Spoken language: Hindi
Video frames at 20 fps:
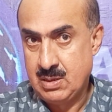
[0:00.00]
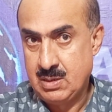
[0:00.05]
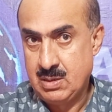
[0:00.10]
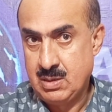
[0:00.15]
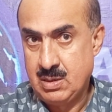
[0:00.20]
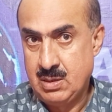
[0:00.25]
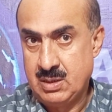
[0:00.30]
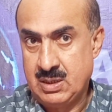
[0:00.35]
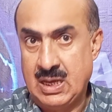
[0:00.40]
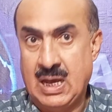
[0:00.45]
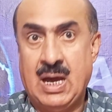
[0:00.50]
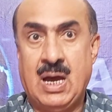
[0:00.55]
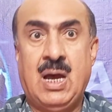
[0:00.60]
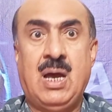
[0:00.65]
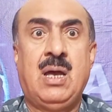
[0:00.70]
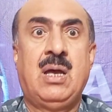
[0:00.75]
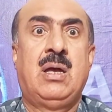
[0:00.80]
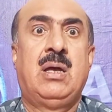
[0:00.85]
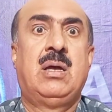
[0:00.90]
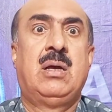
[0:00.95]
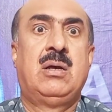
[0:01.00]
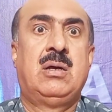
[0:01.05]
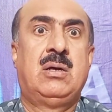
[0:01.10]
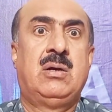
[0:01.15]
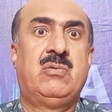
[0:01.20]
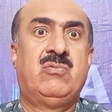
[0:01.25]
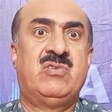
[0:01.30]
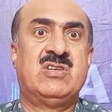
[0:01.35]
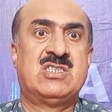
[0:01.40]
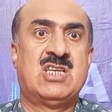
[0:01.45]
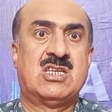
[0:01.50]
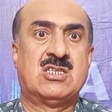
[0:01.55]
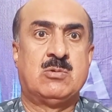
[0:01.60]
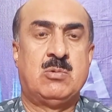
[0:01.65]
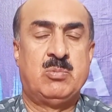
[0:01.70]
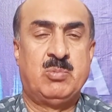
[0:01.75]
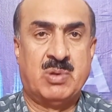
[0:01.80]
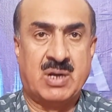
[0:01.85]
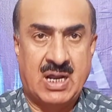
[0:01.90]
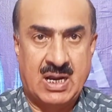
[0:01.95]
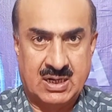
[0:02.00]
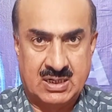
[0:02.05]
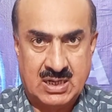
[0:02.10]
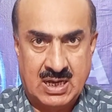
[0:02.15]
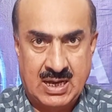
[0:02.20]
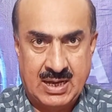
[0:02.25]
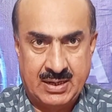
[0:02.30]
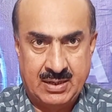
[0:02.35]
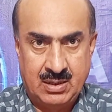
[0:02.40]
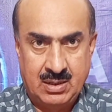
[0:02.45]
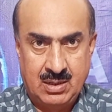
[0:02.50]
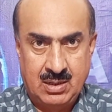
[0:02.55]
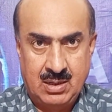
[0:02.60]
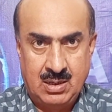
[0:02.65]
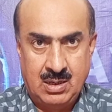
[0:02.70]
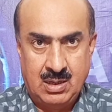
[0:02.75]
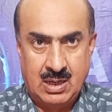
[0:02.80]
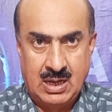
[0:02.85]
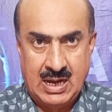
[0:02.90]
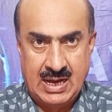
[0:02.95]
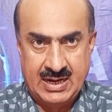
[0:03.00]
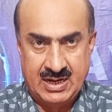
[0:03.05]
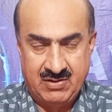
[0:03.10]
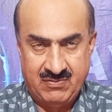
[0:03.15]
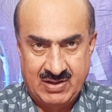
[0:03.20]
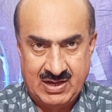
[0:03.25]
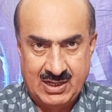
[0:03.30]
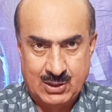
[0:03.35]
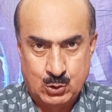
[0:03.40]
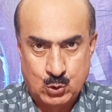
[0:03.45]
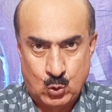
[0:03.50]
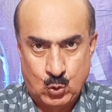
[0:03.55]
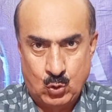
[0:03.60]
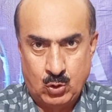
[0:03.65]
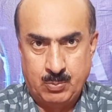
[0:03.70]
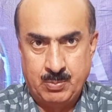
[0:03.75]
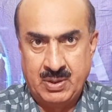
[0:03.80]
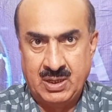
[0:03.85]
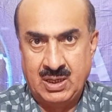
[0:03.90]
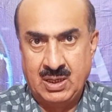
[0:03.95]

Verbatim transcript: क्या वजीर इमरान खान आने वाले दौर में